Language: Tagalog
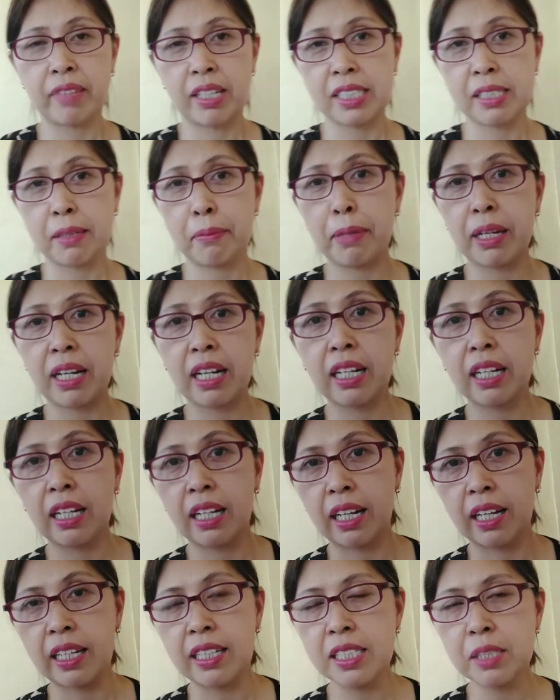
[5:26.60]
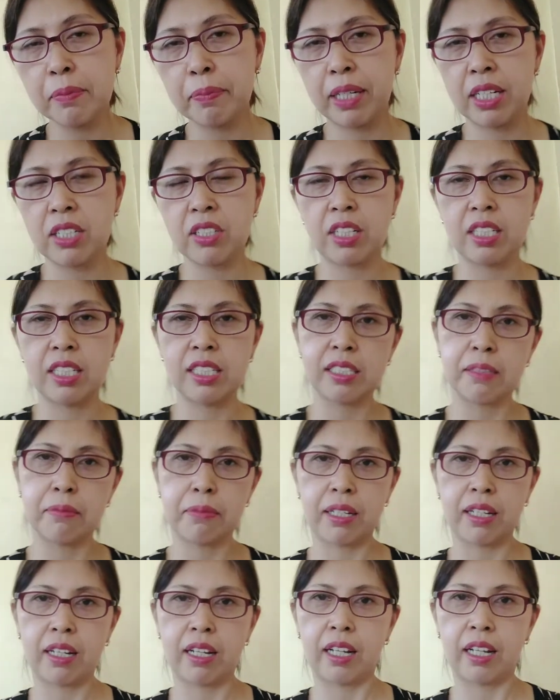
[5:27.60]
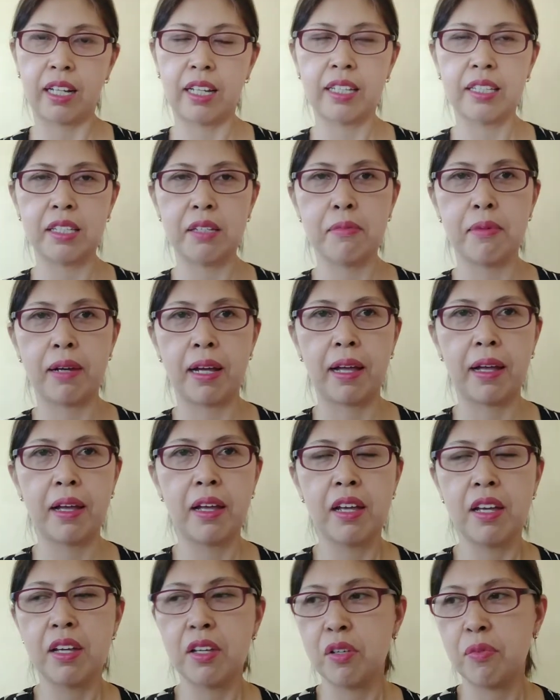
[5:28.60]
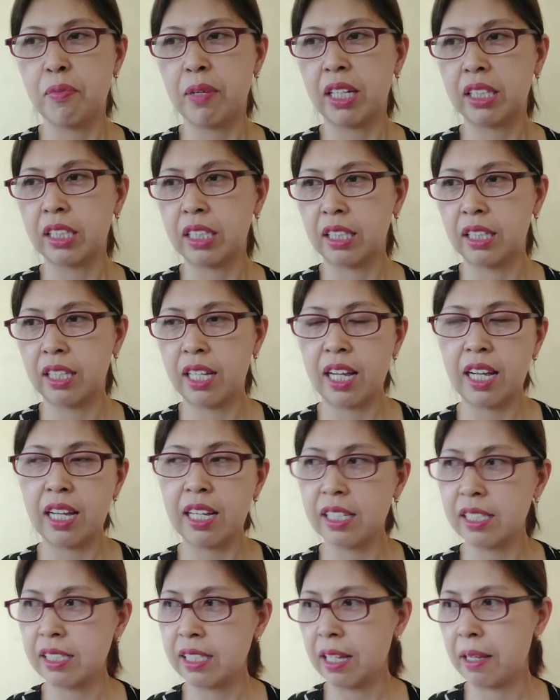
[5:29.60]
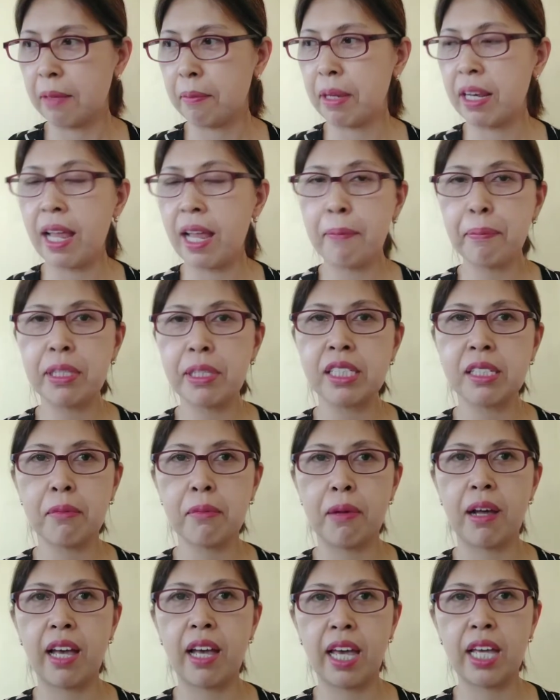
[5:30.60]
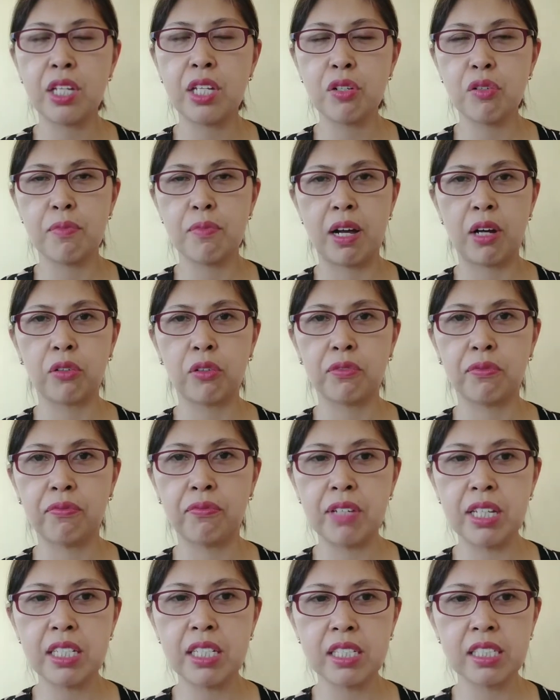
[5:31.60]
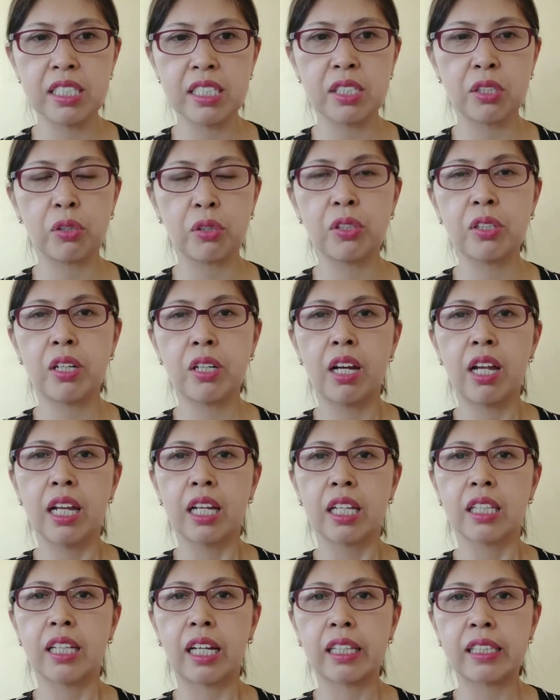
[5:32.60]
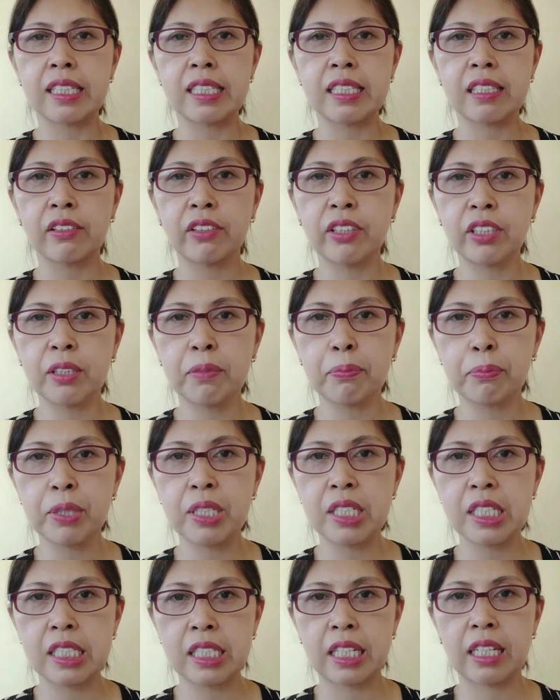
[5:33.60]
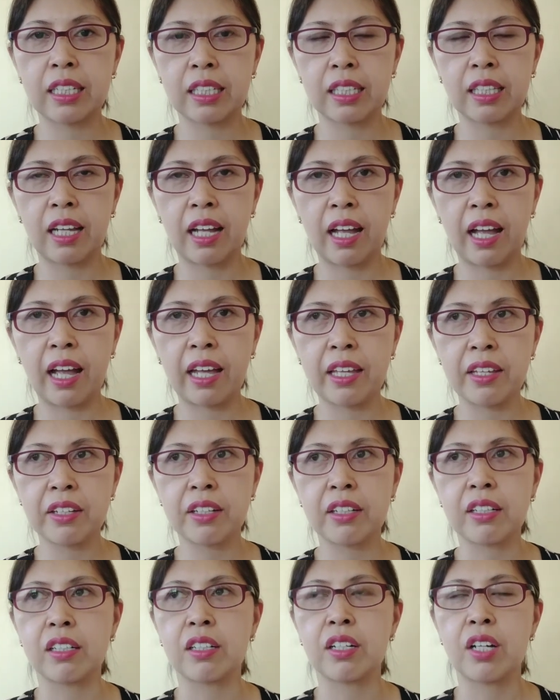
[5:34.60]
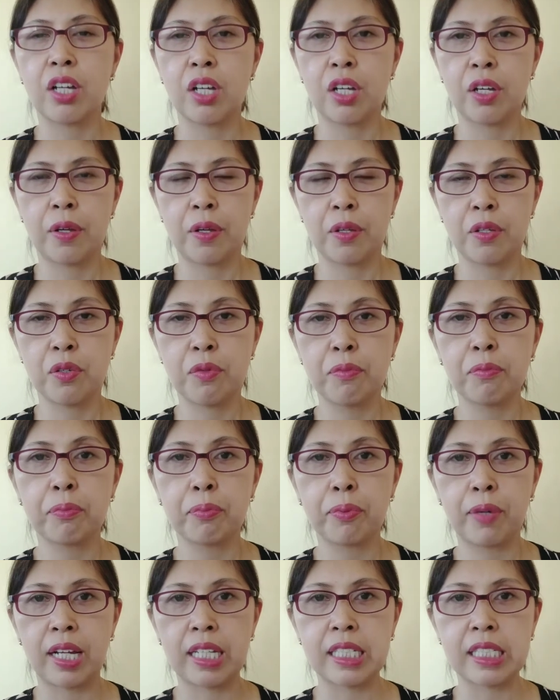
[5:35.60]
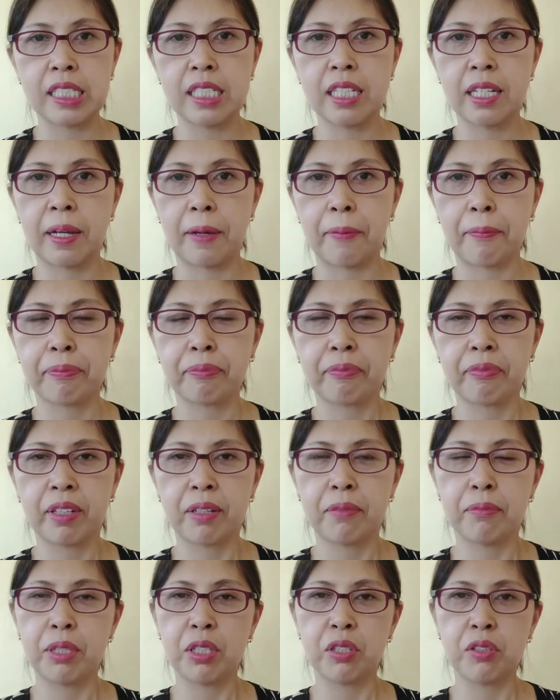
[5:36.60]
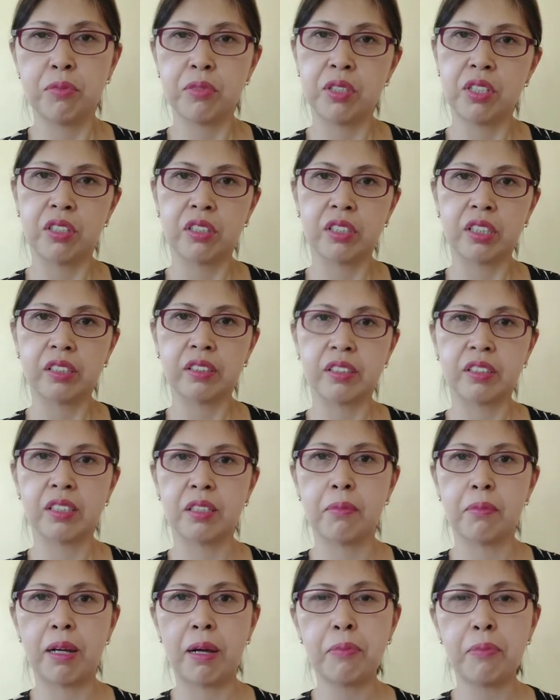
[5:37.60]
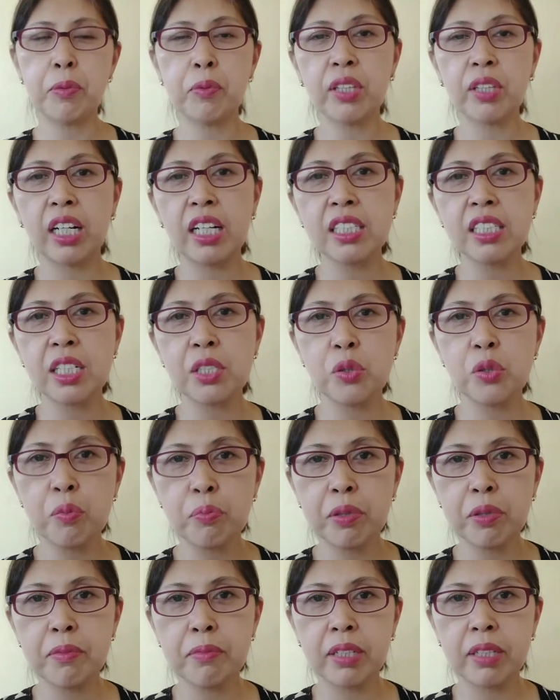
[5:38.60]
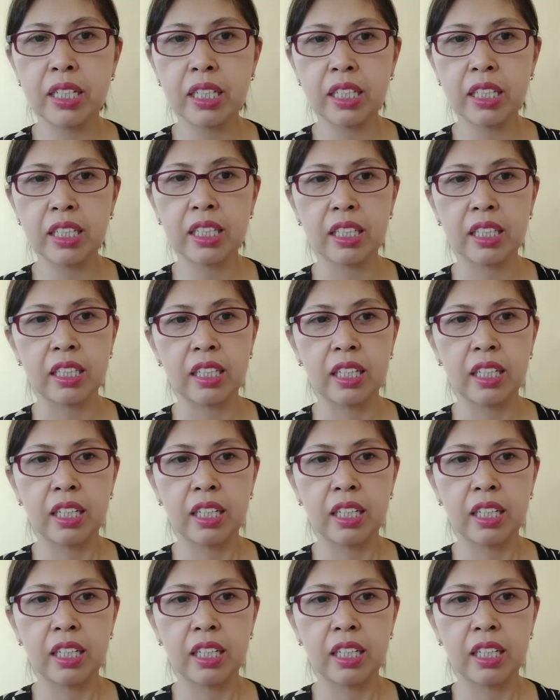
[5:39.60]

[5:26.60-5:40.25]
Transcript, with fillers: sa barangay, especially sa barangay, di ba? yung mga tindahan na malapit sa bahay nyo, mga convenience store, that is 30% higher yung price niya. Biro mo yun, di ba? Pumunta ka sa supermarket,